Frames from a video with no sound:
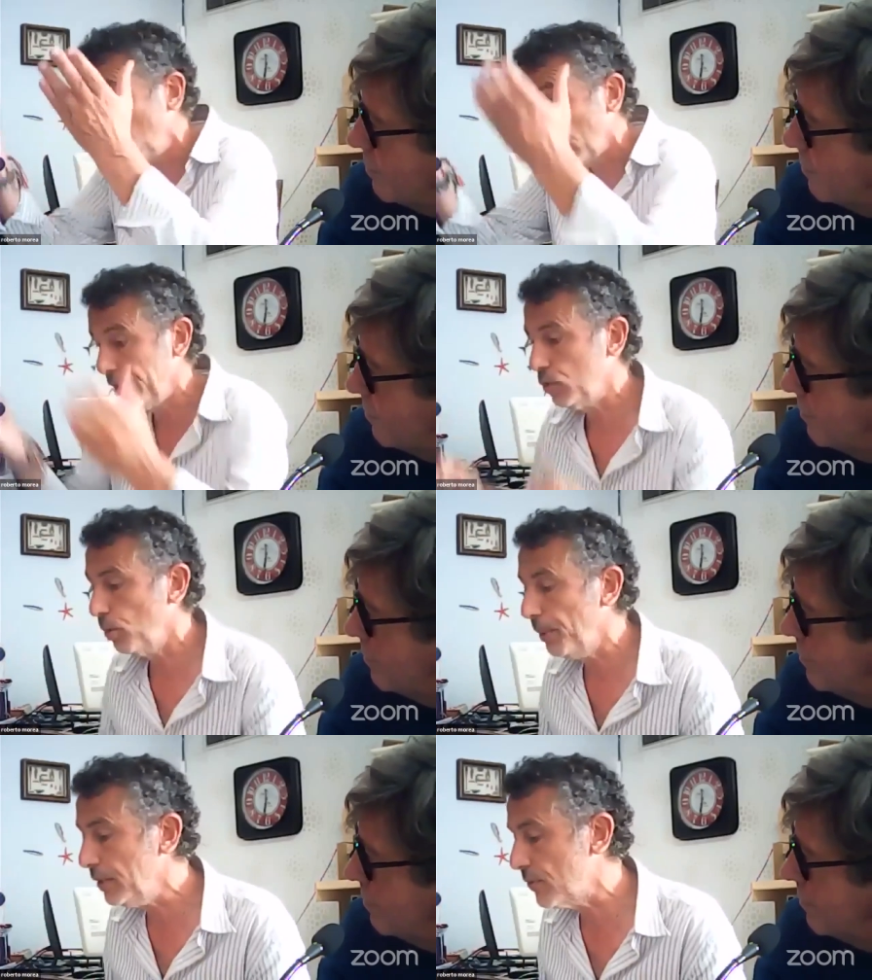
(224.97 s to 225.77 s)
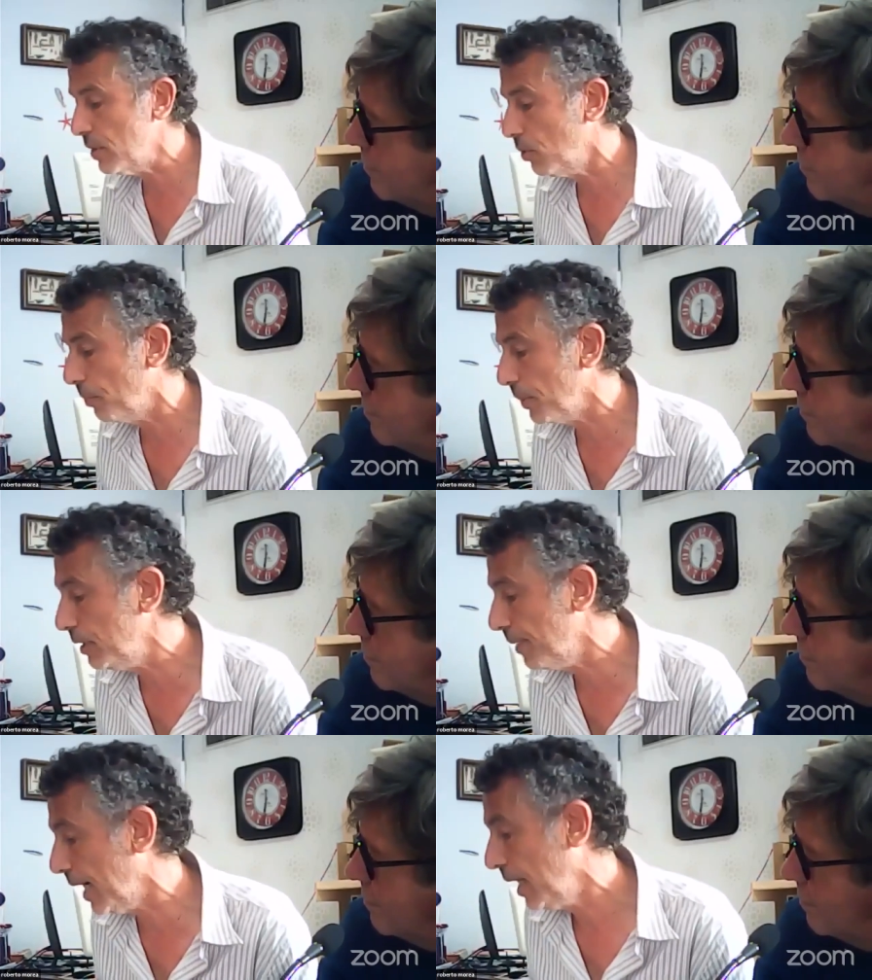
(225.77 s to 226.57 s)
lo ha detto benissimo
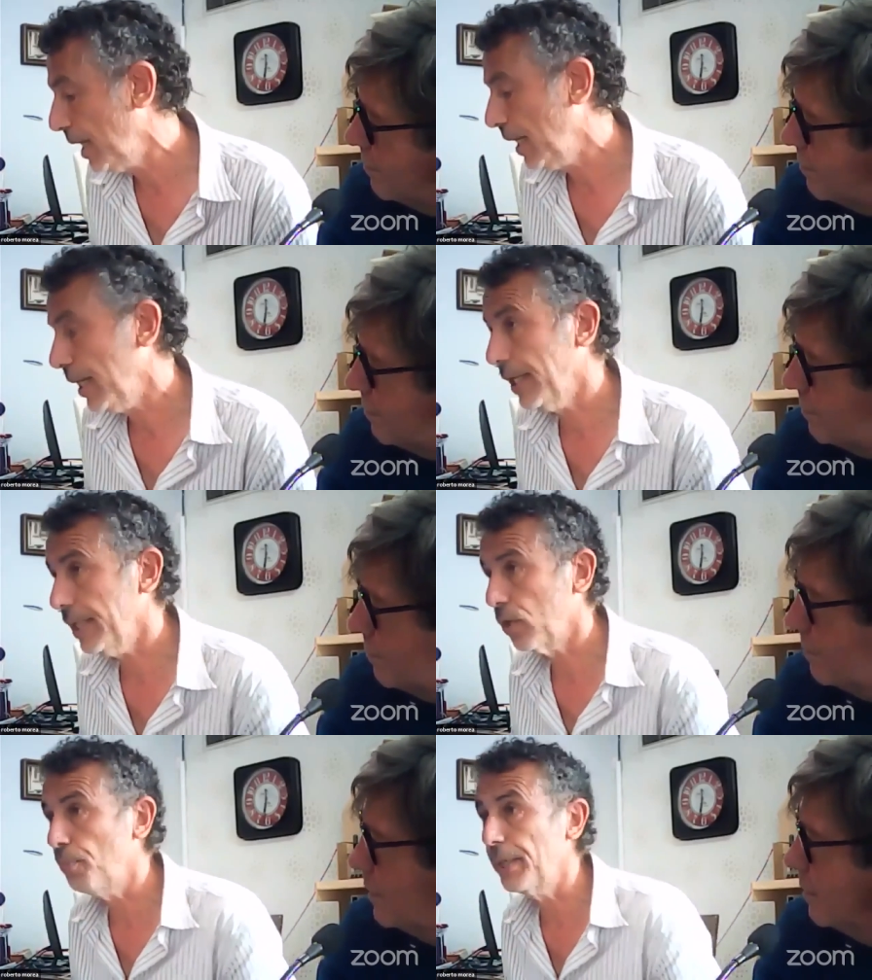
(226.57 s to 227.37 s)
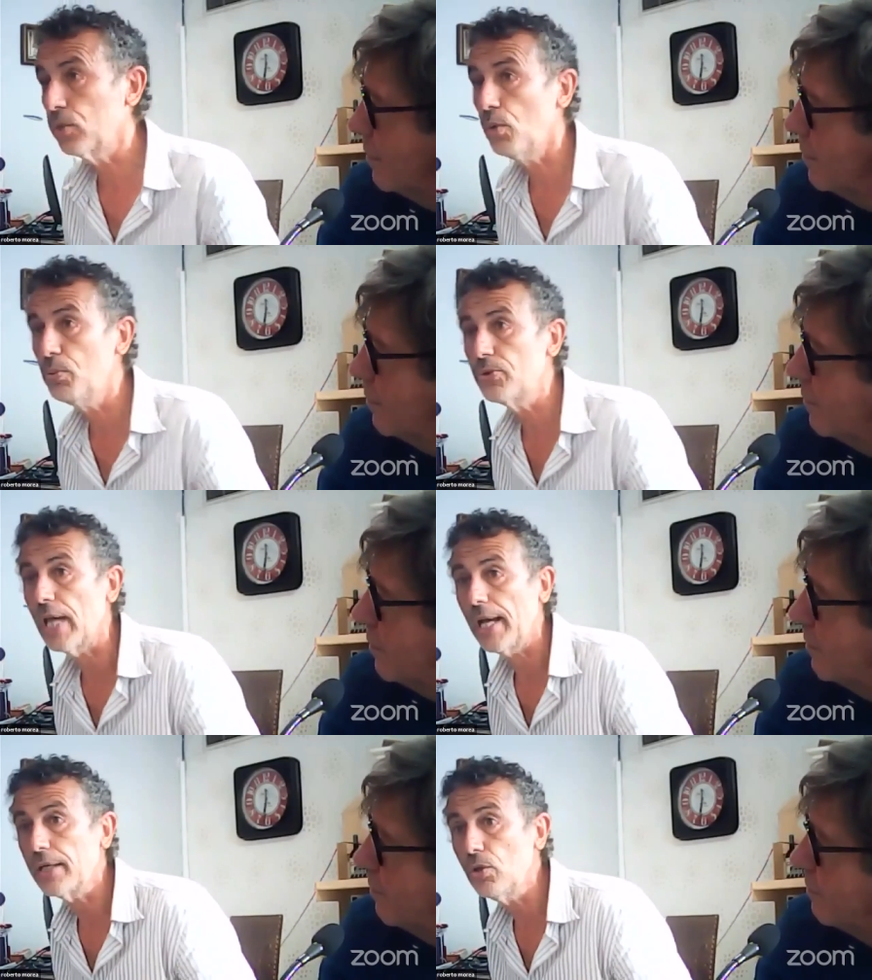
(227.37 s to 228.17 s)
prima eh, Roberto
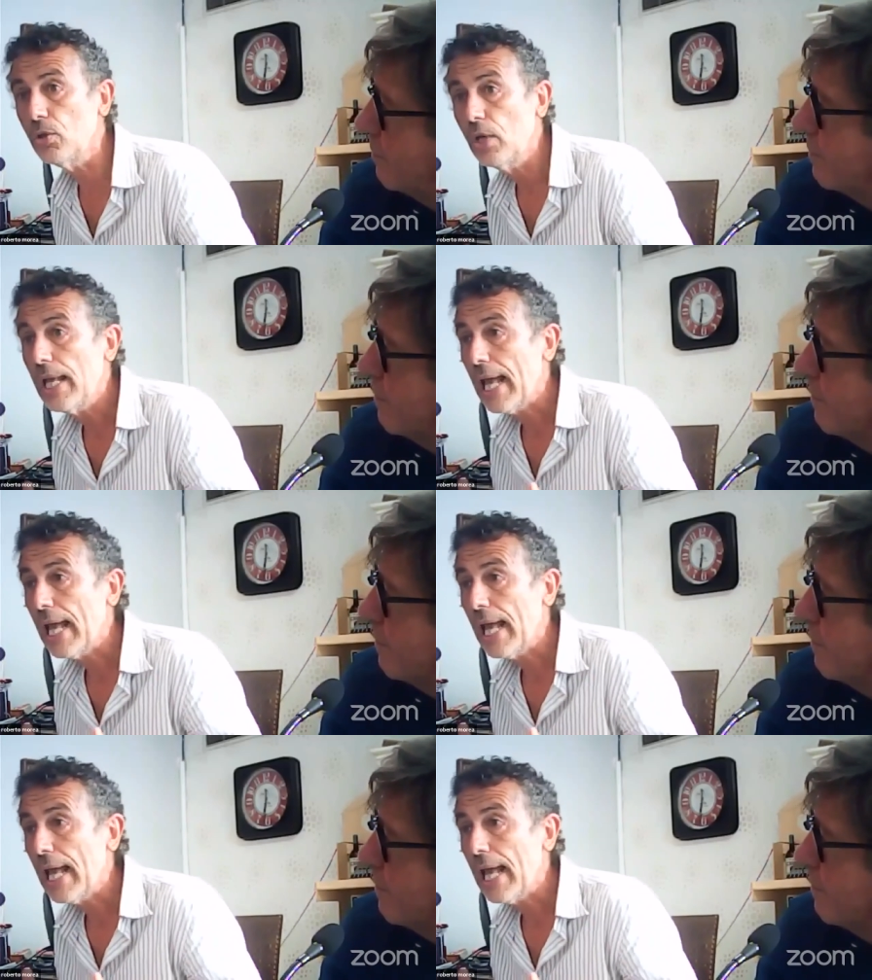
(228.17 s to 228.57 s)
Musacchio,